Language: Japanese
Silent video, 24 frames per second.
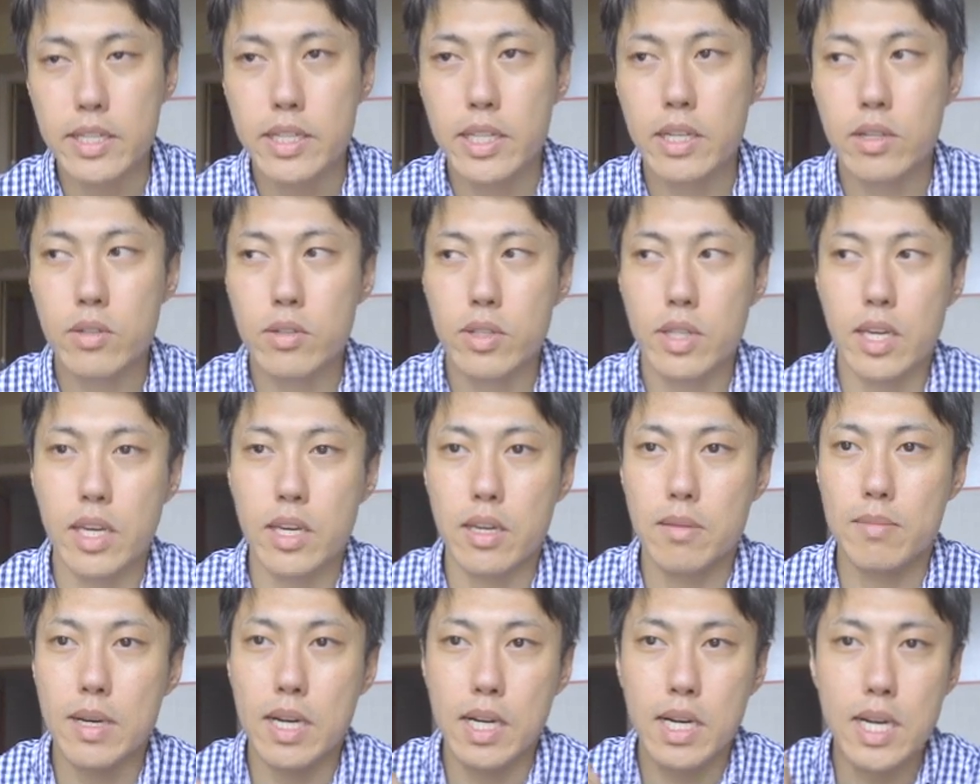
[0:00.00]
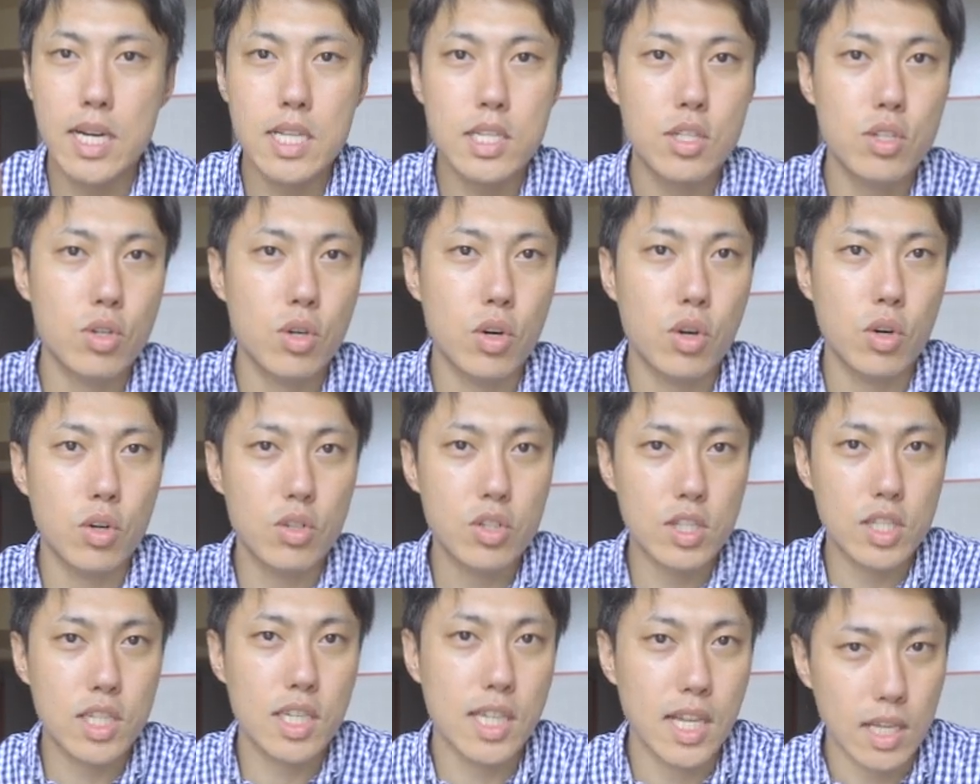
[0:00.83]
なので家事を好
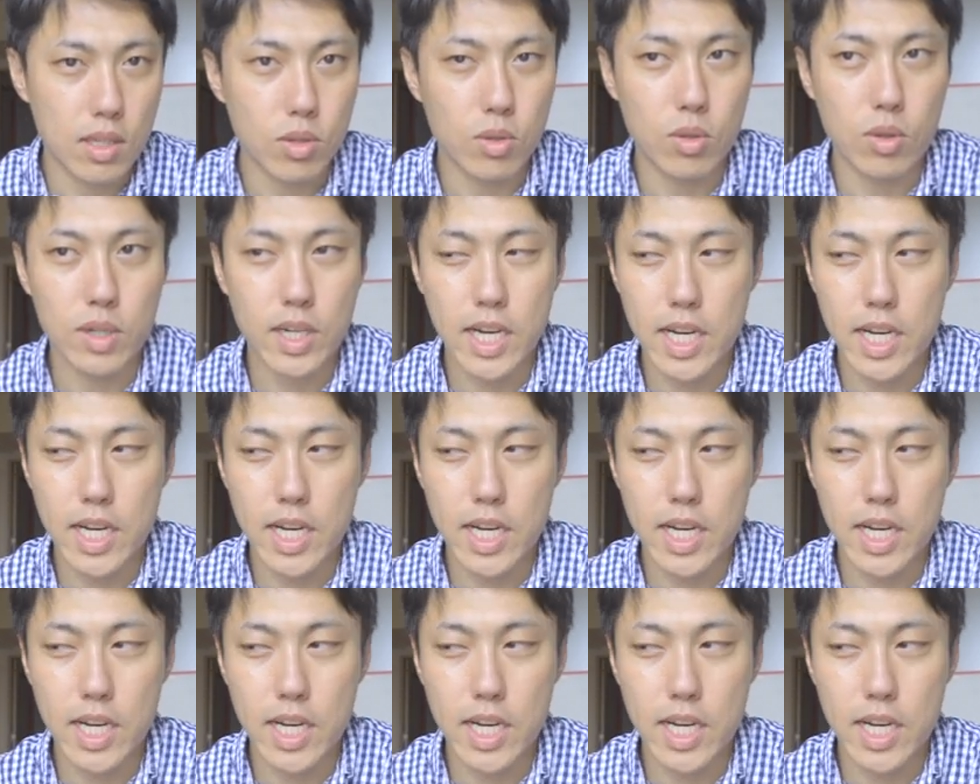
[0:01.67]
きだと、